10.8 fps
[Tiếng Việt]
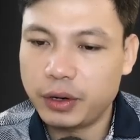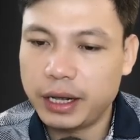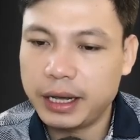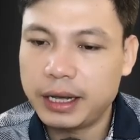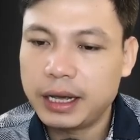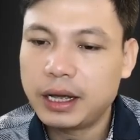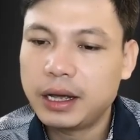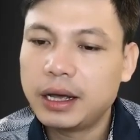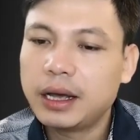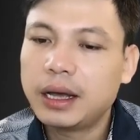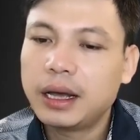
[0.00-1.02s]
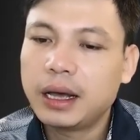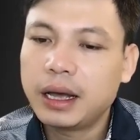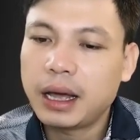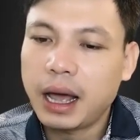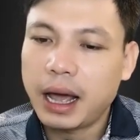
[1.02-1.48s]
Người phụ nữ kinh
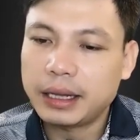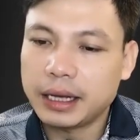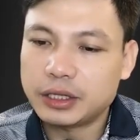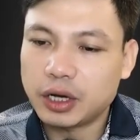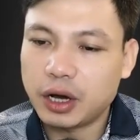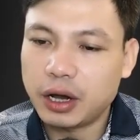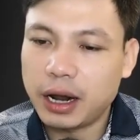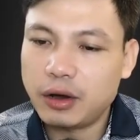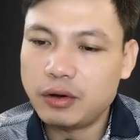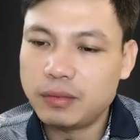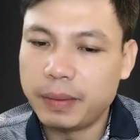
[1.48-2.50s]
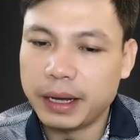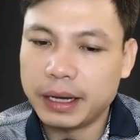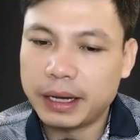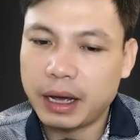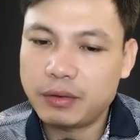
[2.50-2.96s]
ngạc trợn tròn mắt. Cô
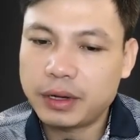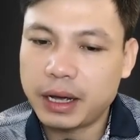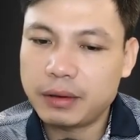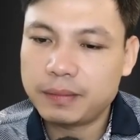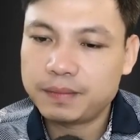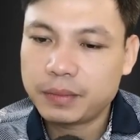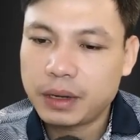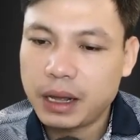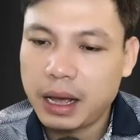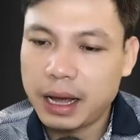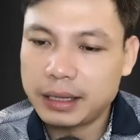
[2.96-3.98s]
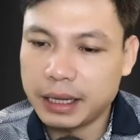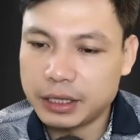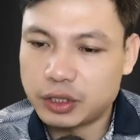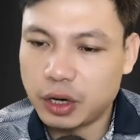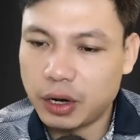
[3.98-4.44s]
liền mở toang cửa lắp bắp.
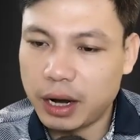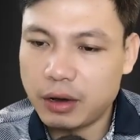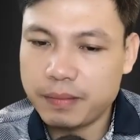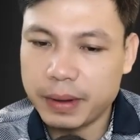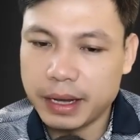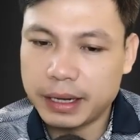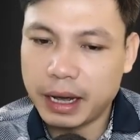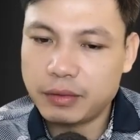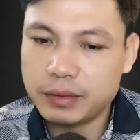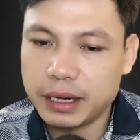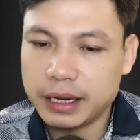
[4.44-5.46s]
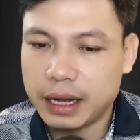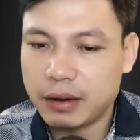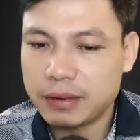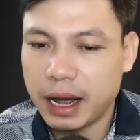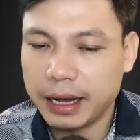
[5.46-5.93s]
À, sao, sao ông biết?
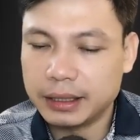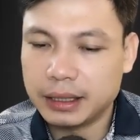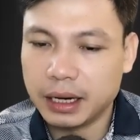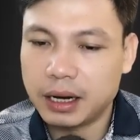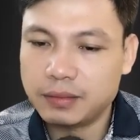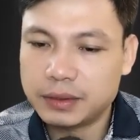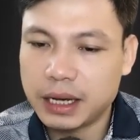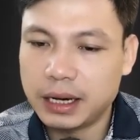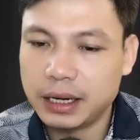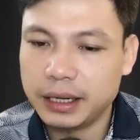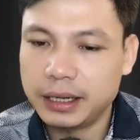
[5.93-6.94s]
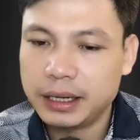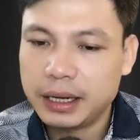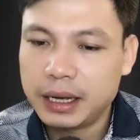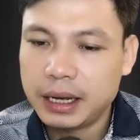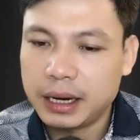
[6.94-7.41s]
Nghĩa nghe
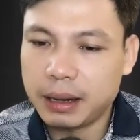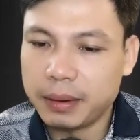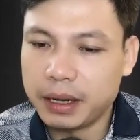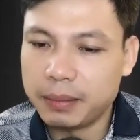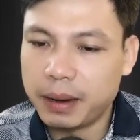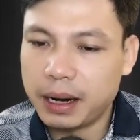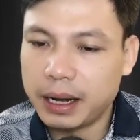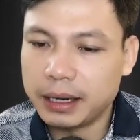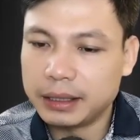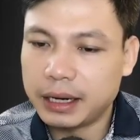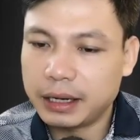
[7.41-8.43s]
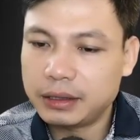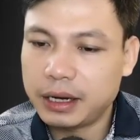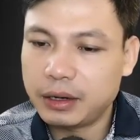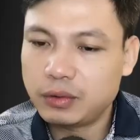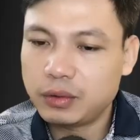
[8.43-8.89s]
người phụ nữ hỏi thì nhanh nhảu
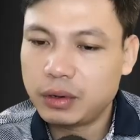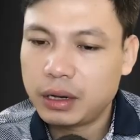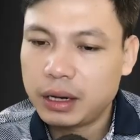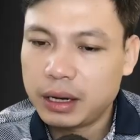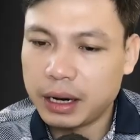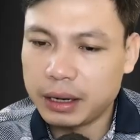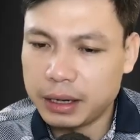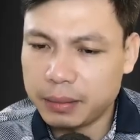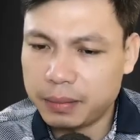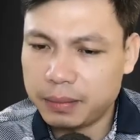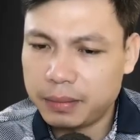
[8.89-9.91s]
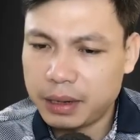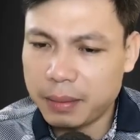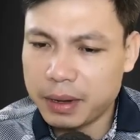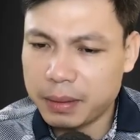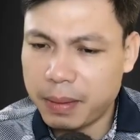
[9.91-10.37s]
trả lời.
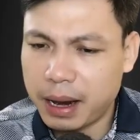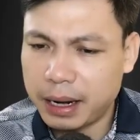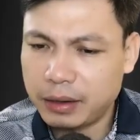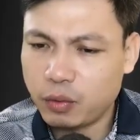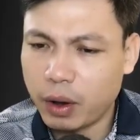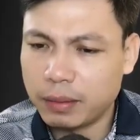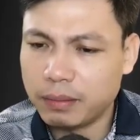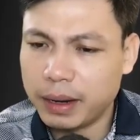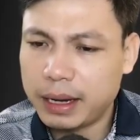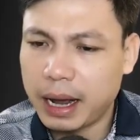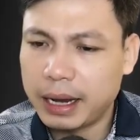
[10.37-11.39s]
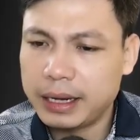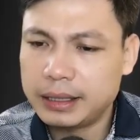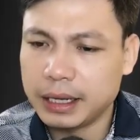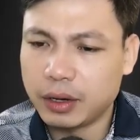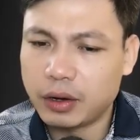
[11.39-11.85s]
Thầy tôi là thầy Pháp nên cái gì
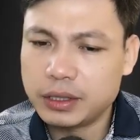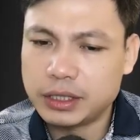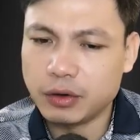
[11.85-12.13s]
chả biết.